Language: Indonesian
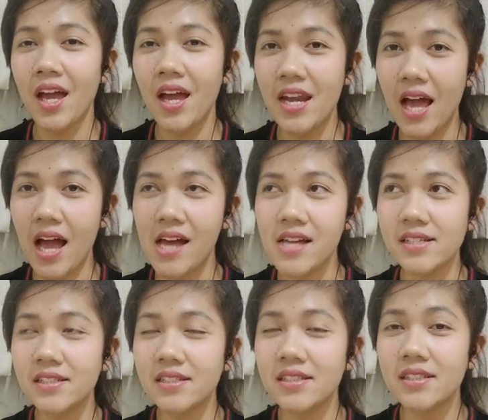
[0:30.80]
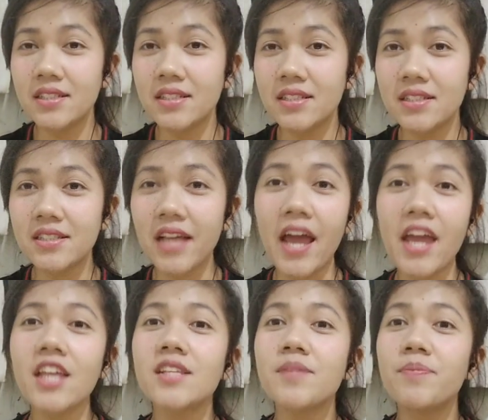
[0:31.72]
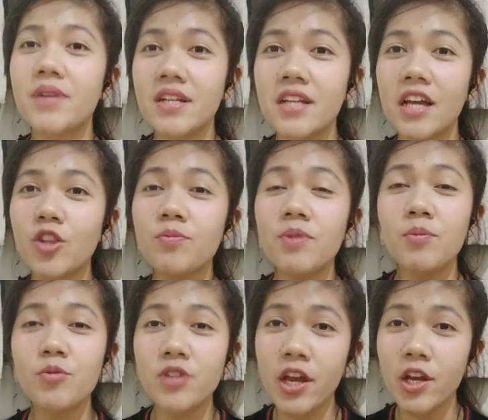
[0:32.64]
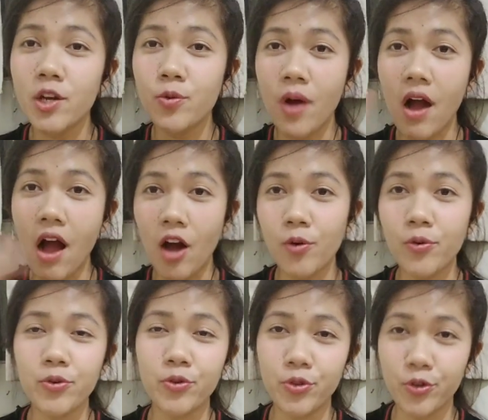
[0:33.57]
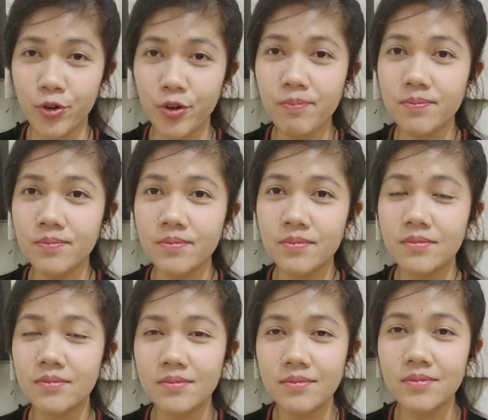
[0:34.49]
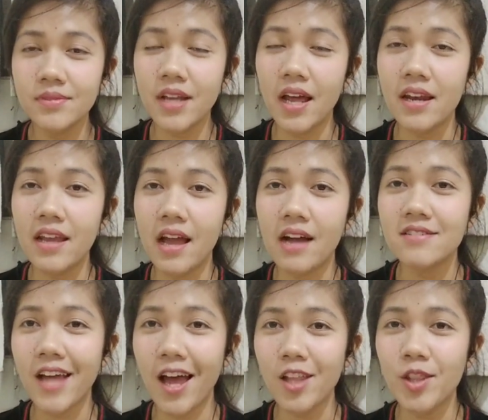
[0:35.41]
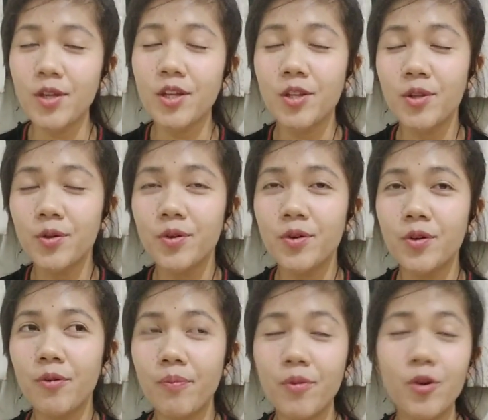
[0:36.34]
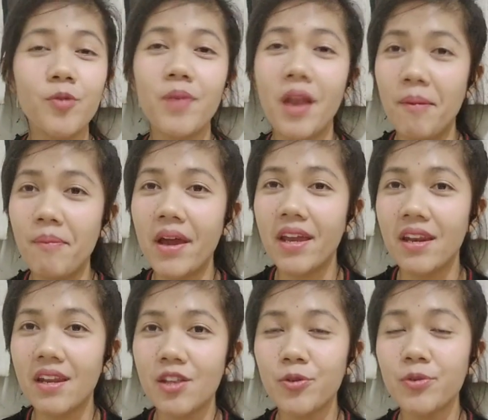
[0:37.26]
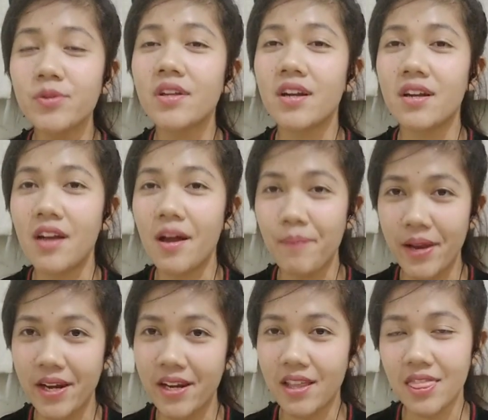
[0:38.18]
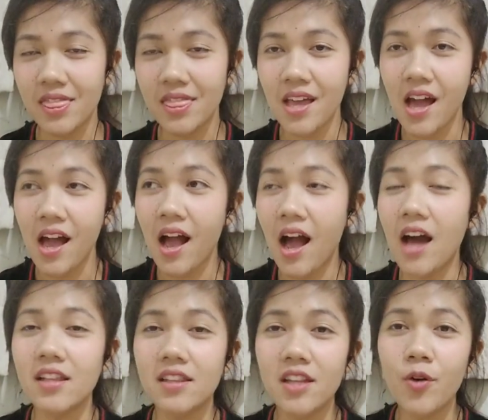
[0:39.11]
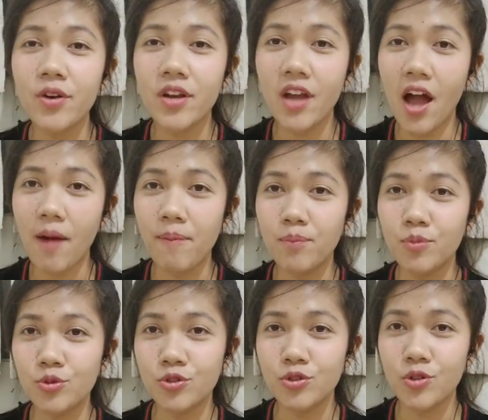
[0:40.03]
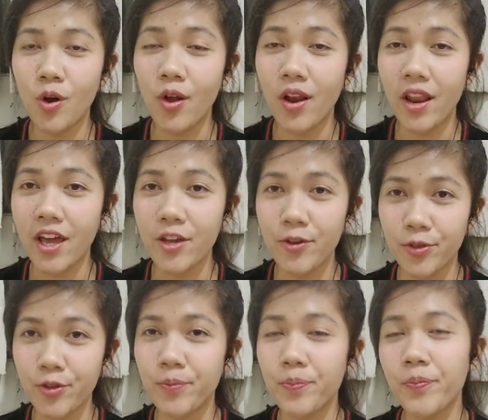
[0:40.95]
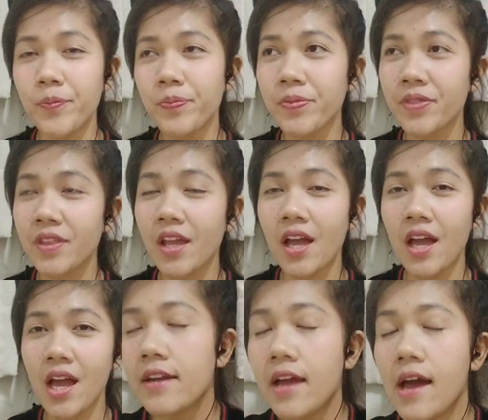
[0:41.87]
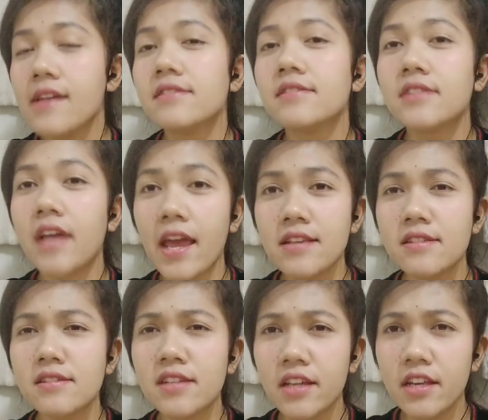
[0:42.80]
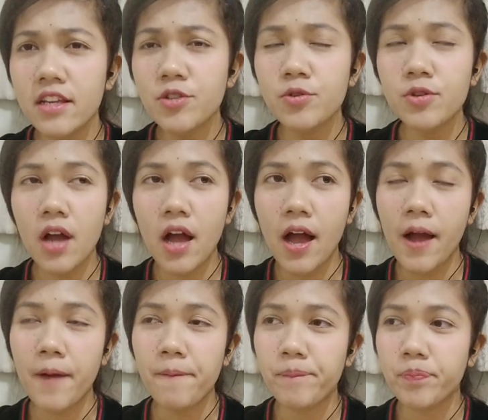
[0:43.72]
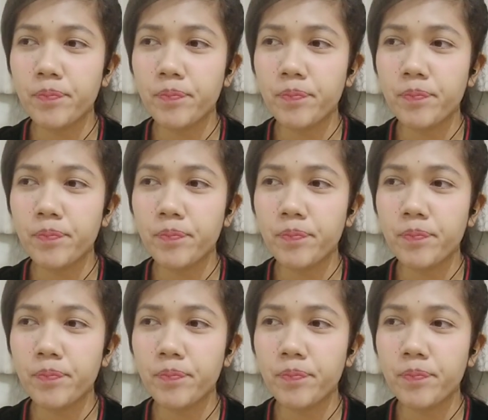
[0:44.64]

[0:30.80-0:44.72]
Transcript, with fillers: dan saya sebenarnya itu mempunyai dua akun YouTube dan yang satu itu belum lama ini tuh terkena banned atau dihapus oleh YouTube dan saya sendiri juga